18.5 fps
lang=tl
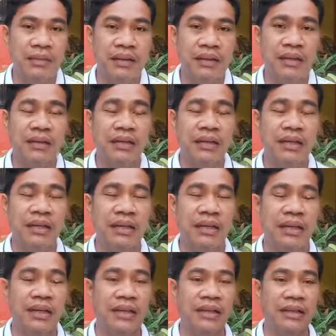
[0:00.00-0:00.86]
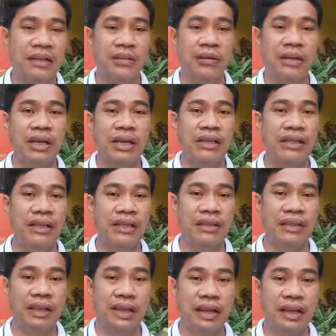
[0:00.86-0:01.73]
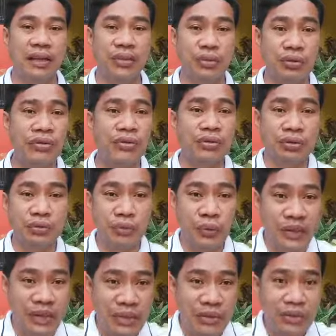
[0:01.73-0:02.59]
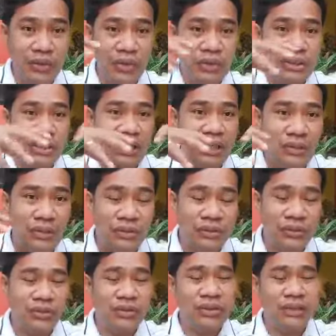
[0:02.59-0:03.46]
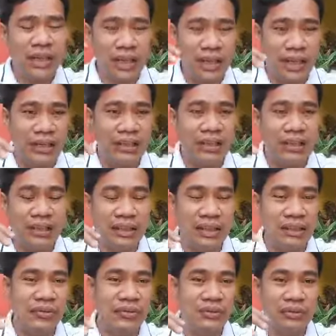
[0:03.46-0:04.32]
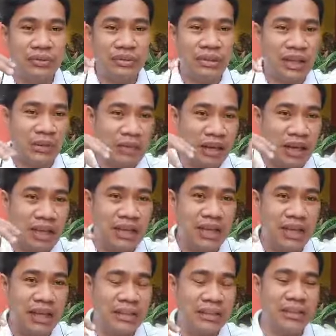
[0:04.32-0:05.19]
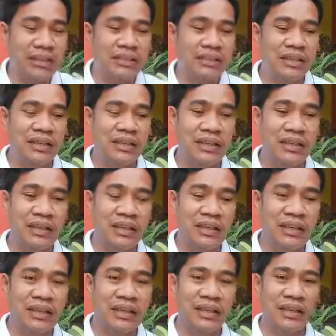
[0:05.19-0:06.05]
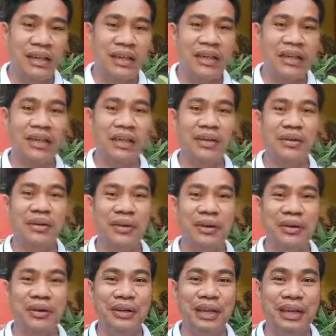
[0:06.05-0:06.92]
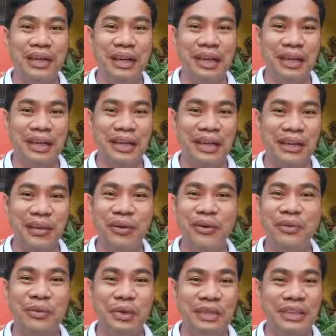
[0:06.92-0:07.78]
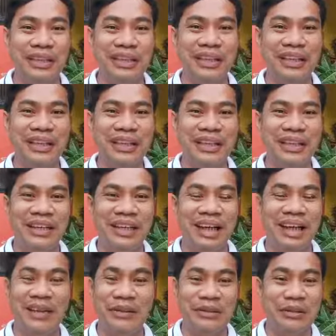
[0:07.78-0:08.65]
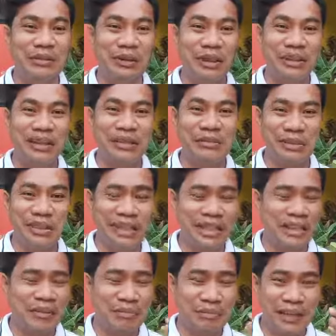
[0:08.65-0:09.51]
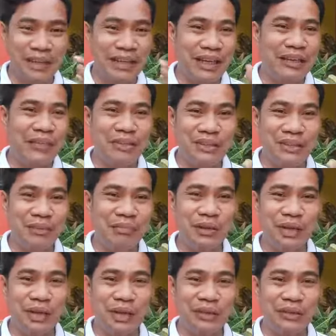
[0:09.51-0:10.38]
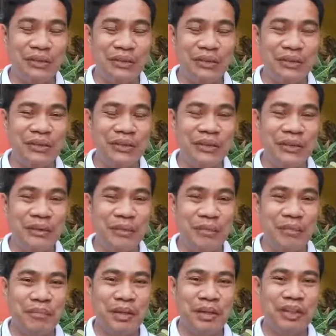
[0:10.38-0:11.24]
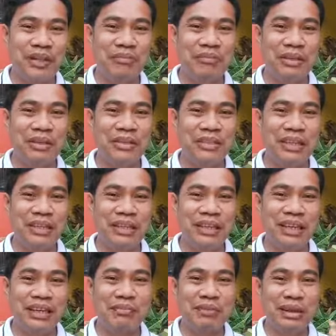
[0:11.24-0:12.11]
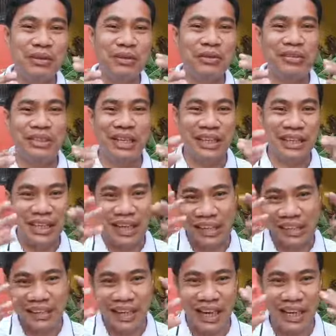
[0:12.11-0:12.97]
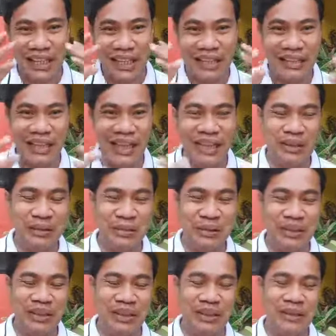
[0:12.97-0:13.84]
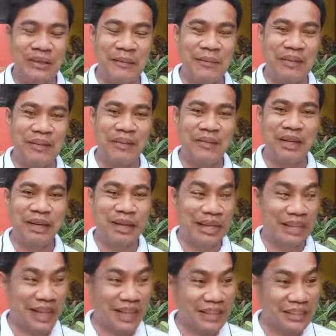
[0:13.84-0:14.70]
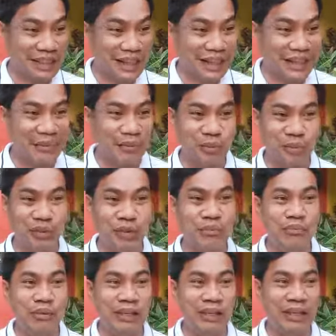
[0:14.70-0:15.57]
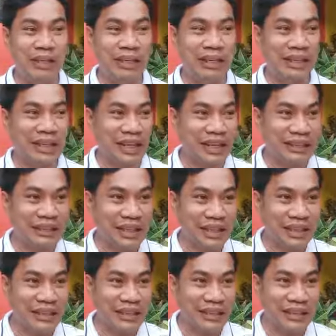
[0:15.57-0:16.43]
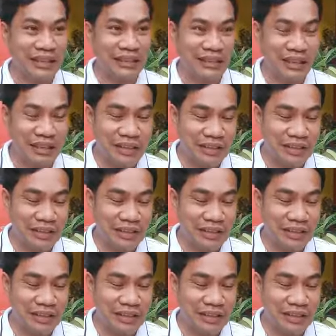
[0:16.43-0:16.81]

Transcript: ni uh, ni Gulayat ay doon within doon sa ano, doon sa angka ni ano, doon sa mga anak ni Jesse. Eh ano, nangyari? Awkward eh. Alam niyo magkaminsan ang pagkilos ng Panginoon, magkaminsan iba doon sa inaasahan ng tao eh. 'Di ba? Inaasahan posible na inaasahan din ni